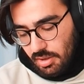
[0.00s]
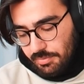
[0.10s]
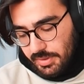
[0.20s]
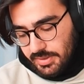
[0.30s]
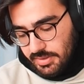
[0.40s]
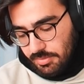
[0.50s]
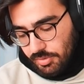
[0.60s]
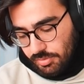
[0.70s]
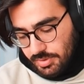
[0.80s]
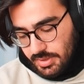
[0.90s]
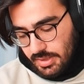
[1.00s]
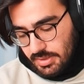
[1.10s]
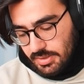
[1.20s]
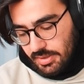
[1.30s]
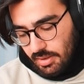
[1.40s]
almak istemiyordu. Sike
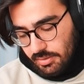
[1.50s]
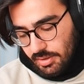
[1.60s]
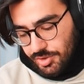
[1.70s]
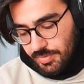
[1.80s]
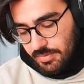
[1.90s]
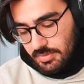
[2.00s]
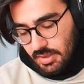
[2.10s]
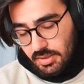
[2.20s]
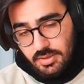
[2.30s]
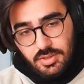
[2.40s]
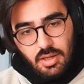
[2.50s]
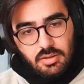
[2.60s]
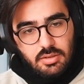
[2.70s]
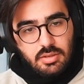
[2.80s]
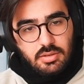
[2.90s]
sike anlaşma imzaladığı için
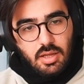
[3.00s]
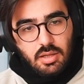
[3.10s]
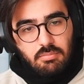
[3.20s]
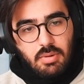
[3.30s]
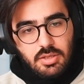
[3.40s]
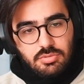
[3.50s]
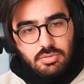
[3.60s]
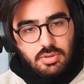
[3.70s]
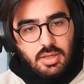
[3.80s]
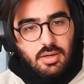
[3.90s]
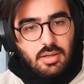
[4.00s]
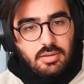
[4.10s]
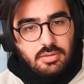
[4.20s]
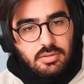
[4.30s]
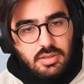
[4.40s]
anla, yani almak zorunda
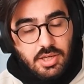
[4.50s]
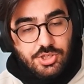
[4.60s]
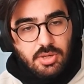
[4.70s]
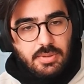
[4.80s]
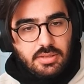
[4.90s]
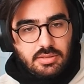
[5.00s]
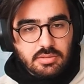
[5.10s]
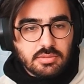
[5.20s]
kaldı. Kaçamadı.